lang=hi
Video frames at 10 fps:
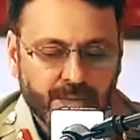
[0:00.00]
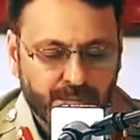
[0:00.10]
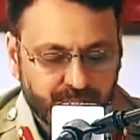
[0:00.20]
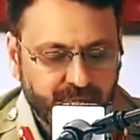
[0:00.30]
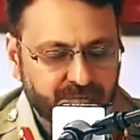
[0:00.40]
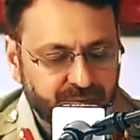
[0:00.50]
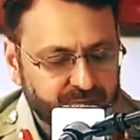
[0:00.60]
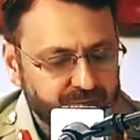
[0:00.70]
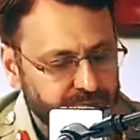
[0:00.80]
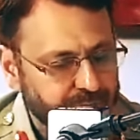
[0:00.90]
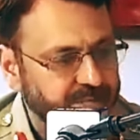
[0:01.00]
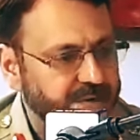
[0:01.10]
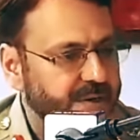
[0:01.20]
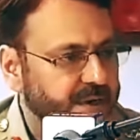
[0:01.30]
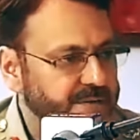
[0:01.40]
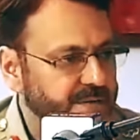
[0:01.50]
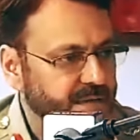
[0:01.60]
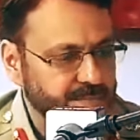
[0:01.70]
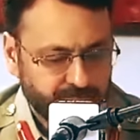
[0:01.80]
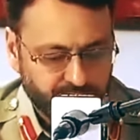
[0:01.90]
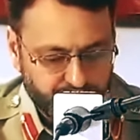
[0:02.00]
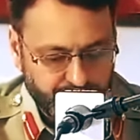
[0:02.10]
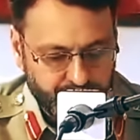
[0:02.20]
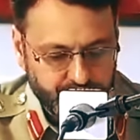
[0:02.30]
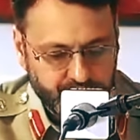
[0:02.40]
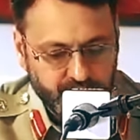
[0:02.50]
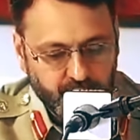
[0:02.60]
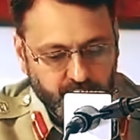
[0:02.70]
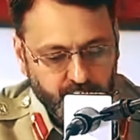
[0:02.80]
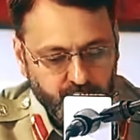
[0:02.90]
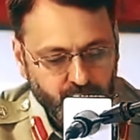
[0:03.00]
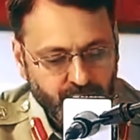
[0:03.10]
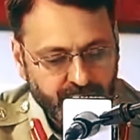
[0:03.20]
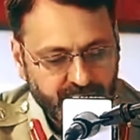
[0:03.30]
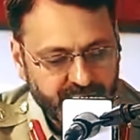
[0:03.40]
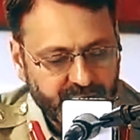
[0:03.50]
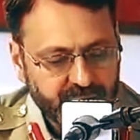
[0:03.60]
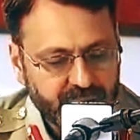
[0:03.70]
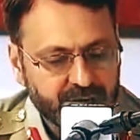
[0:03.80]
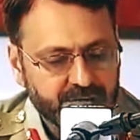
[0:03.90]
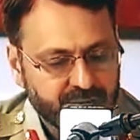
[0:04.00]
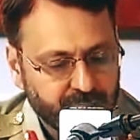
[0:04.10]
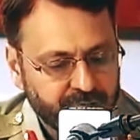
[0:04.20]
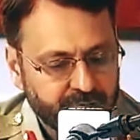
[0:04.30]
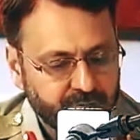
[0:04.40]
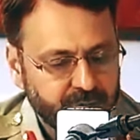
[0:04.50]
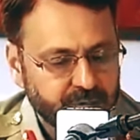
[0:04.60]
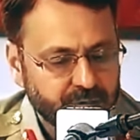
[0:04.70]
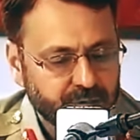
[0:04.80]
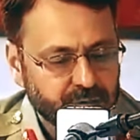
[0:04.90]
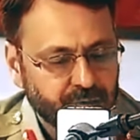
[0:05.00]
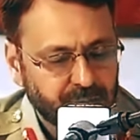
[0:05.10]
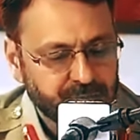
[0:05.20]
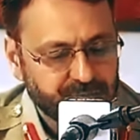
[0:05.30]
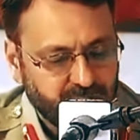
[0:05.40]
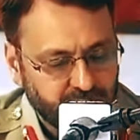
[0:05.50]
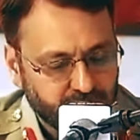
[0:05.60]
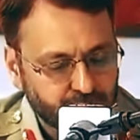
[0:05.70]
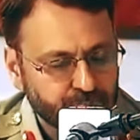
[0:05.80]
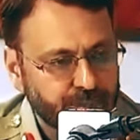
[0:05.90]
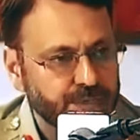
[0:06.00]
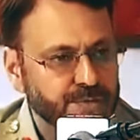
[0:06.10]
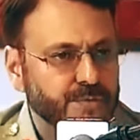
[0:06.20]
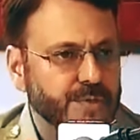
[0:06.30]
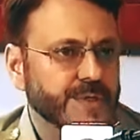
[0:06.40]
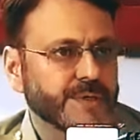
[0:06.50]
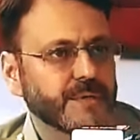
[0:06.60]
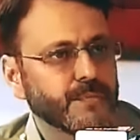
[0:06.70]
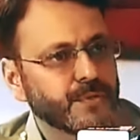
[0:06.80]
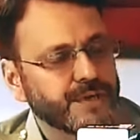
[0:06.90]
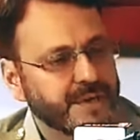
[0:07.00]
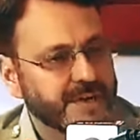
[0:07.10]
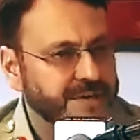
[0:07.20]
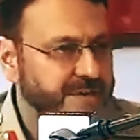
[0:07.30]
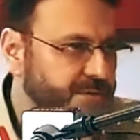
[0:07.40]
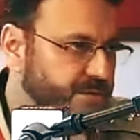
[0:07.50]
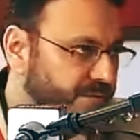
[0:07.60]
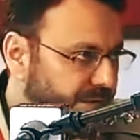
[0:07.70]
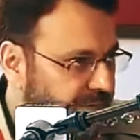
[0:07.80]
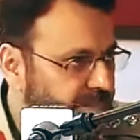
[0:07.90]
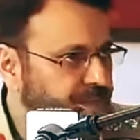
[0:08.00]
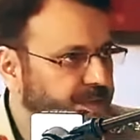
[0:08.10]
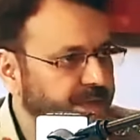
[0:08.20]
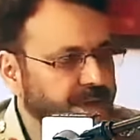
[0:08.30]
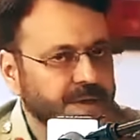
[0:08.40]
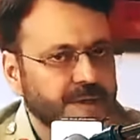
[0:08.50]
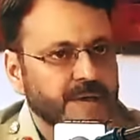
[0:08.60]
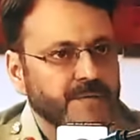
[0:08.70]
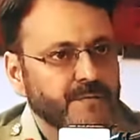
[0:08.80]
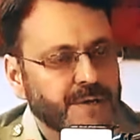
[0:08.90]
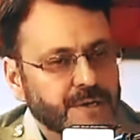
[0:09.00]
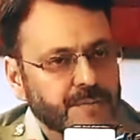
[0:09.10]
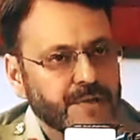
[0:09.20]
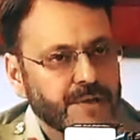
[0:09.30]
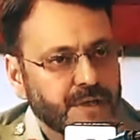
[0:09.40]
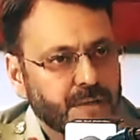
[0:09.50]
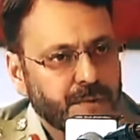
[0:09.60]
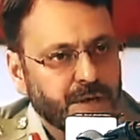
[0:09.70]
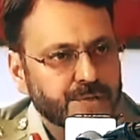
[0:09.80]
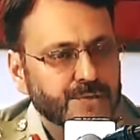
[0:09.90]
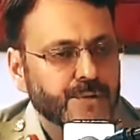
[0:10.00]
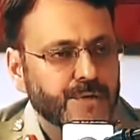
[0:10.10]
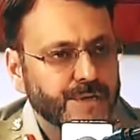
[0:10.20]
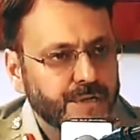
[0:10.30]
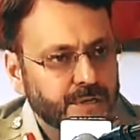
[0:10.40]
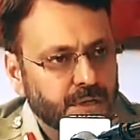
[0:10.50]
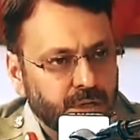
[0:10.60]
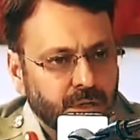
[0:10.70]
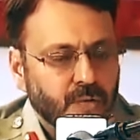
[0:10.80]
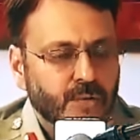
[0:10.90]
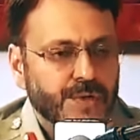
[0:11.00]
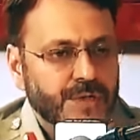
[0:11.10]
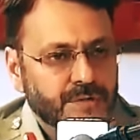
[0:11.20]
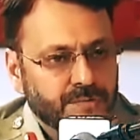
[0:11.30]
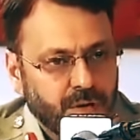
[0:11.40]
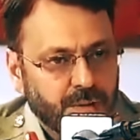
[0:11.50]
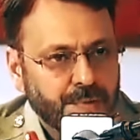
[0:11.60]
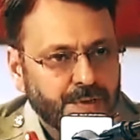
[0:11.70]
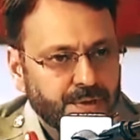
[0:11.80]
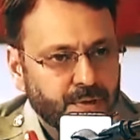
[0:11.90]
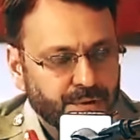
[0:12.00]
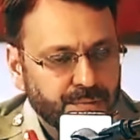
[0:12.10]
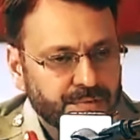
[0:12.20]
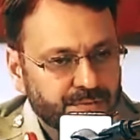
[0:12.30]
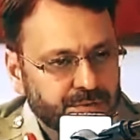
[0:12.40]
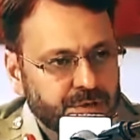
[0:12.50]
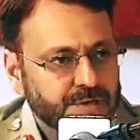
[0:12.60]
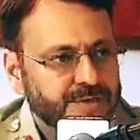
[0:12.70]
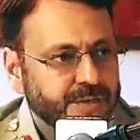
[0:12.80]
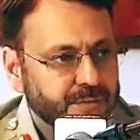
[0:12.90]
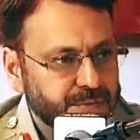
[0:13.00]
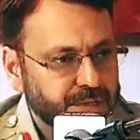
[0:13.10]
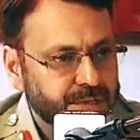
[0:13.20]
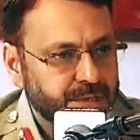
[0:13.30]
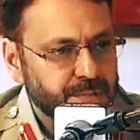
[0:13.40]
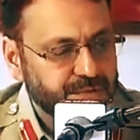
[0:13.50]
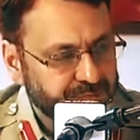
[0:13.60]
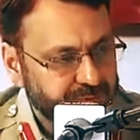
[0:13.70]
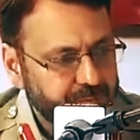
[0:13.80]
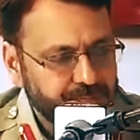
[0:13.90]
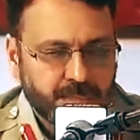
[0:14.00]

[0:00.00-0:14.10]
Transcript: बट नेवर द लेस ट्वेल्व हंड्रेड आवर्स तक हम एक्सपेक्ट हम्म। करते हैं सो हैविंग सेट दैट रिसेप्शन के अंदर हमारे पास स्टाफ मौजूद है जो इन रिपोर्टिंग कैंडिडेट्स को वेलकम करता है वेलकम हम्म। करने के बाद शॉर्टली उनके वहाँ पे डॉक्यूमेंट्स वगैरह चेक हो जाते हैं ब्रीफली